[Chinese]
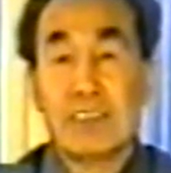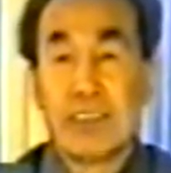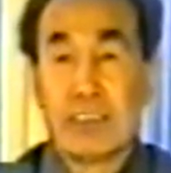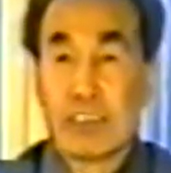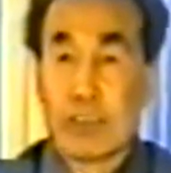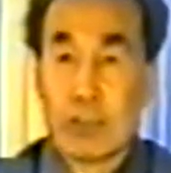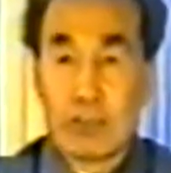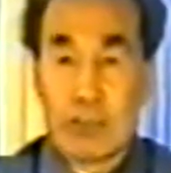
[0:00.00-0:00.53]
有
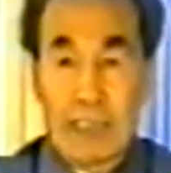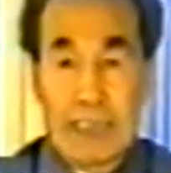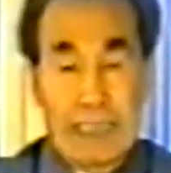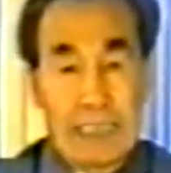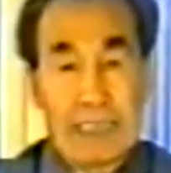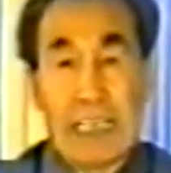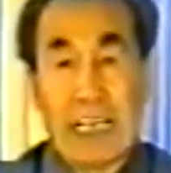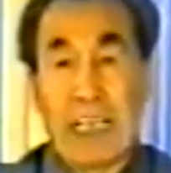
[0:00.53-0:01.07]
了充足的
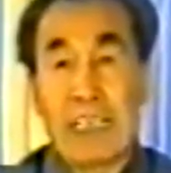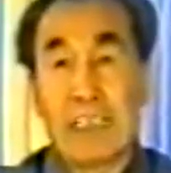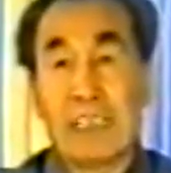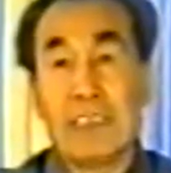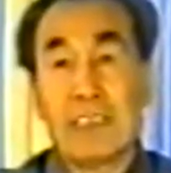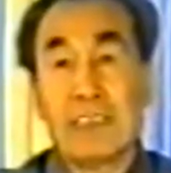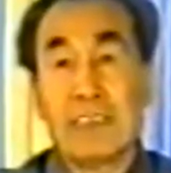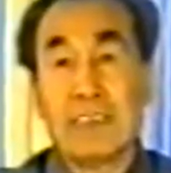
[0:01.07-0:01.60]
营养，
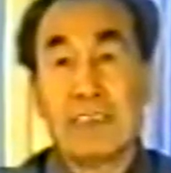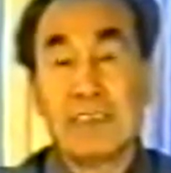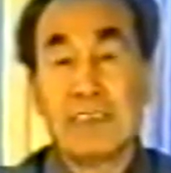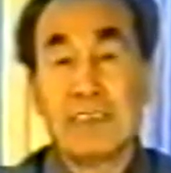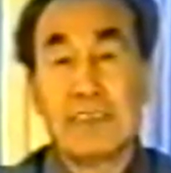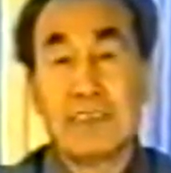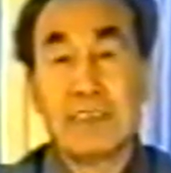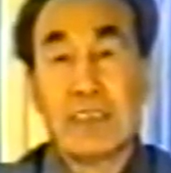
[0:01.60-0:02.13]

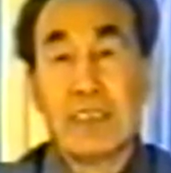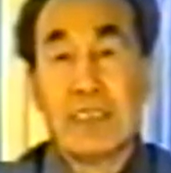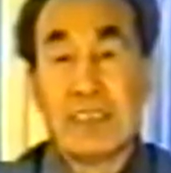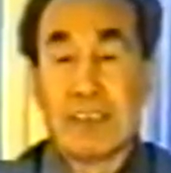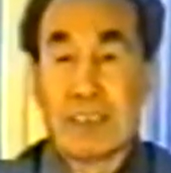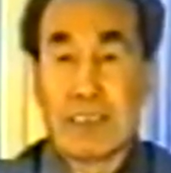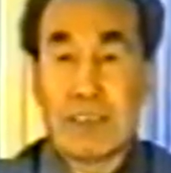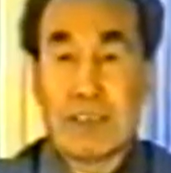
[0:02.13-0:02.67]

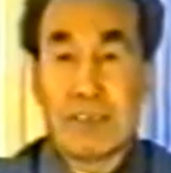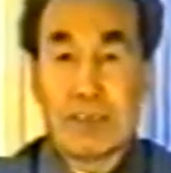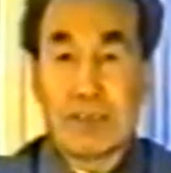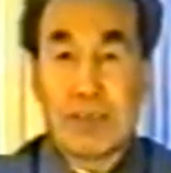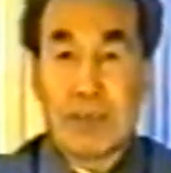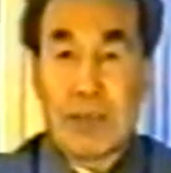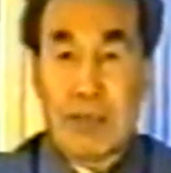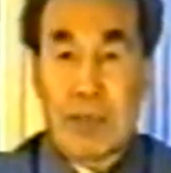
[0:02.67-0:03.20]
有了到
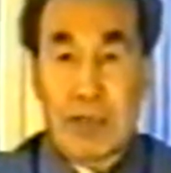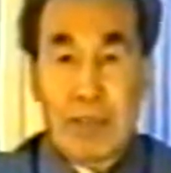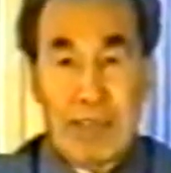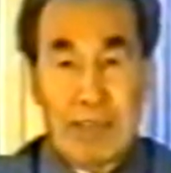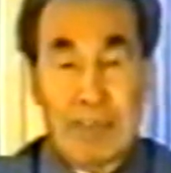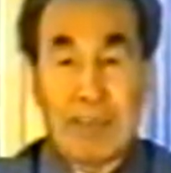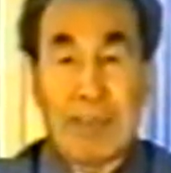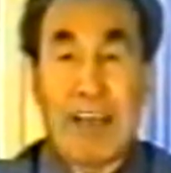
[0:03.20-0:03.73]
全
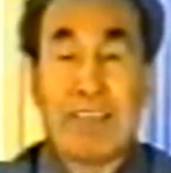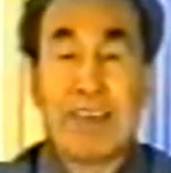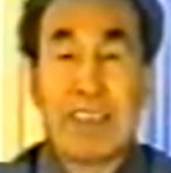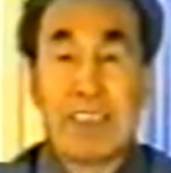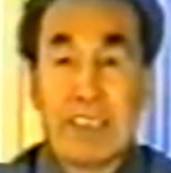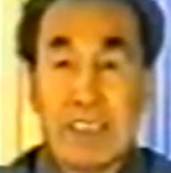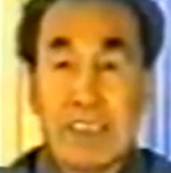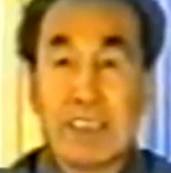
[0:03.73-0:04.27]
面的发
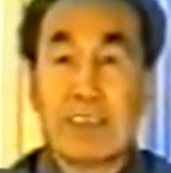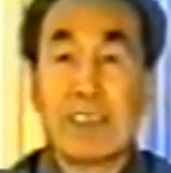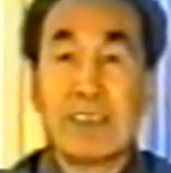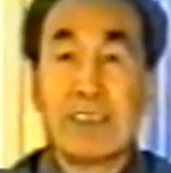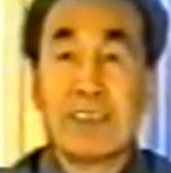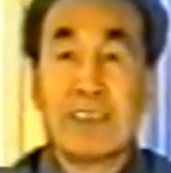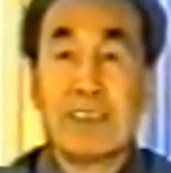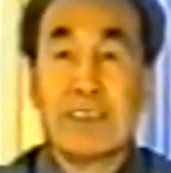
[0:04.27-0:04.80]
育机
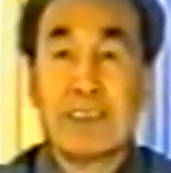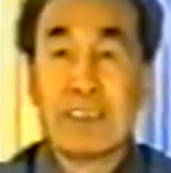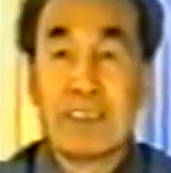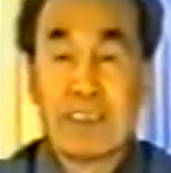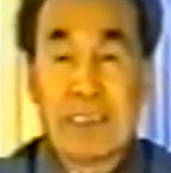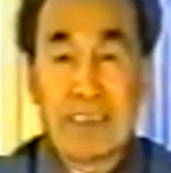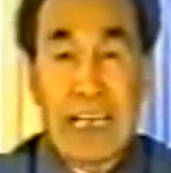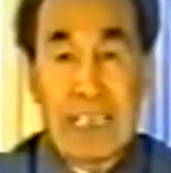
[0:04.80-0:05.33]
制，
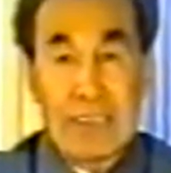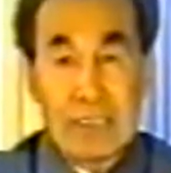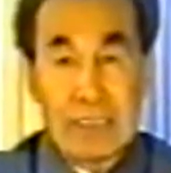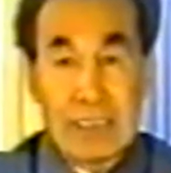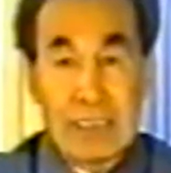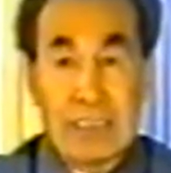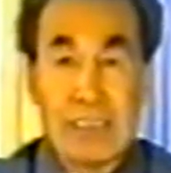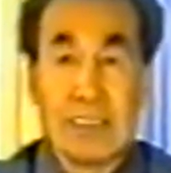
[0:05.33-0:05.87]
它
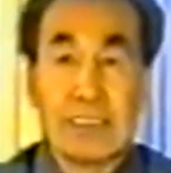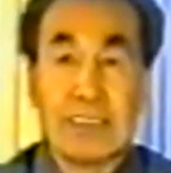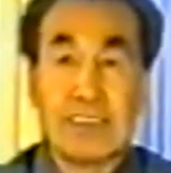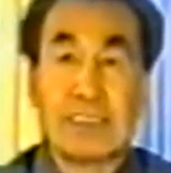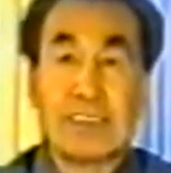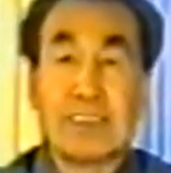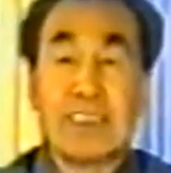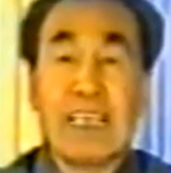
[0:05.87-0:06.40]
就能
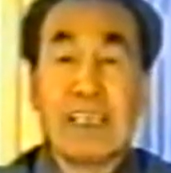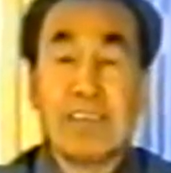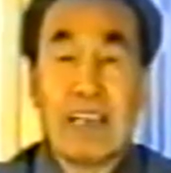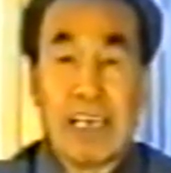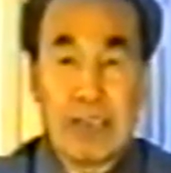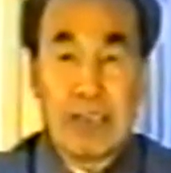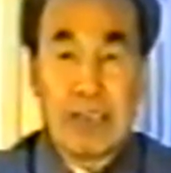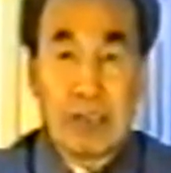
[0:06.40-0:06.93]
够内
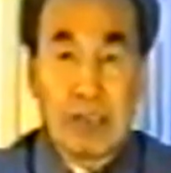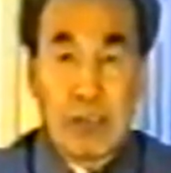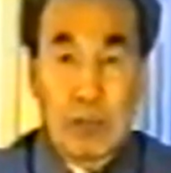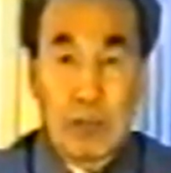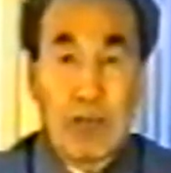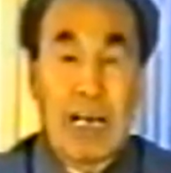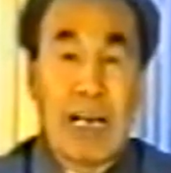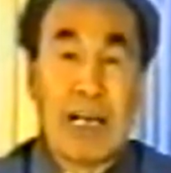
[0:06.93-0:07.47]
外
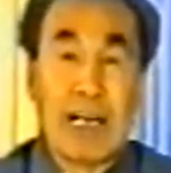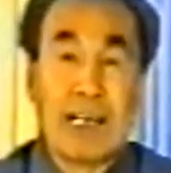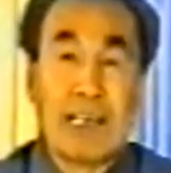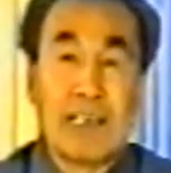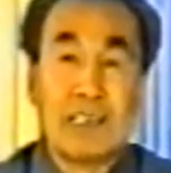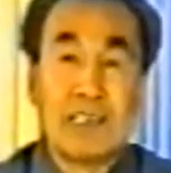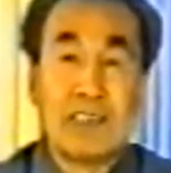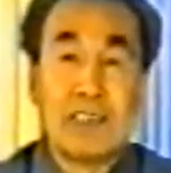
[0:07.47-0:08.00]
混化，
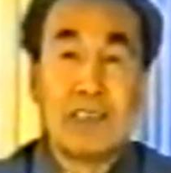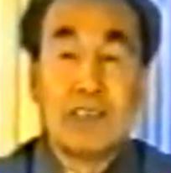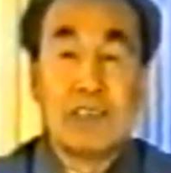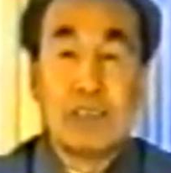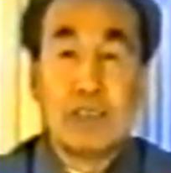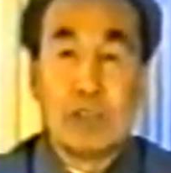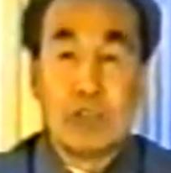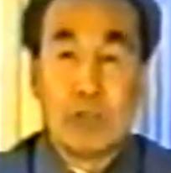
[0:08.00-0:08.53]

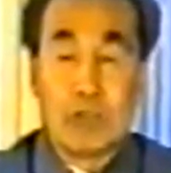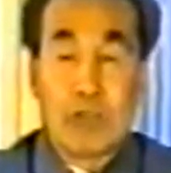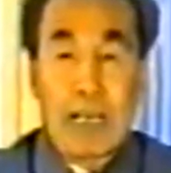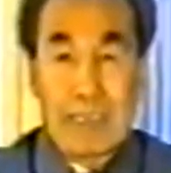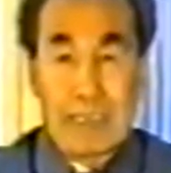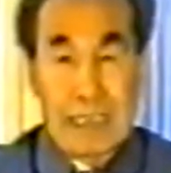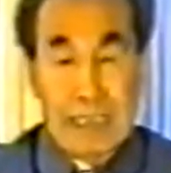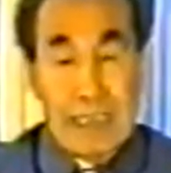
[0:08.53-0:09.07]
混
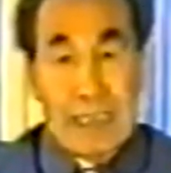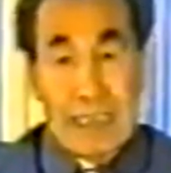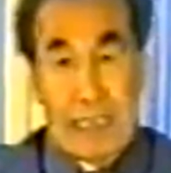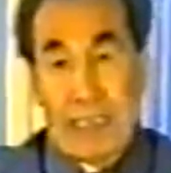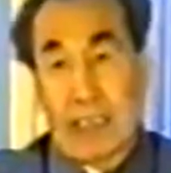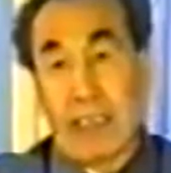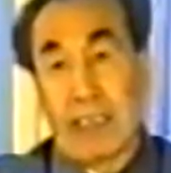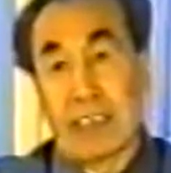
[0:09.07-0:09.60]
化成一
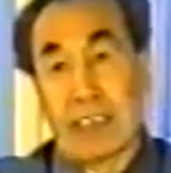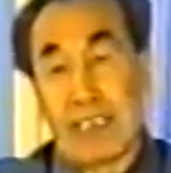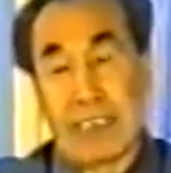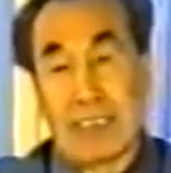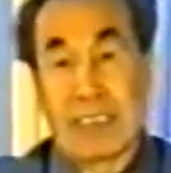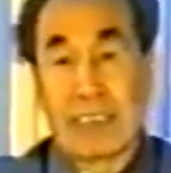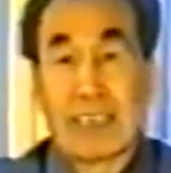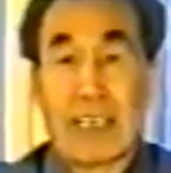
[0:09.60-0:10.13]
体了，
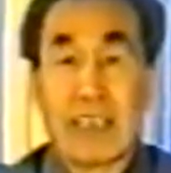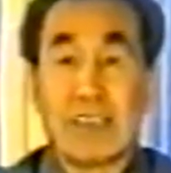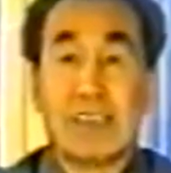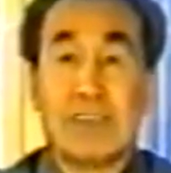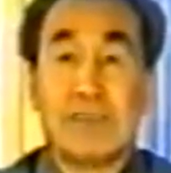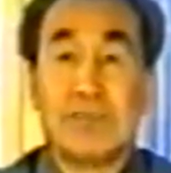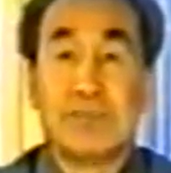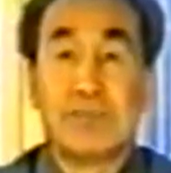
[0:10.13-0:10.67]
也正常了。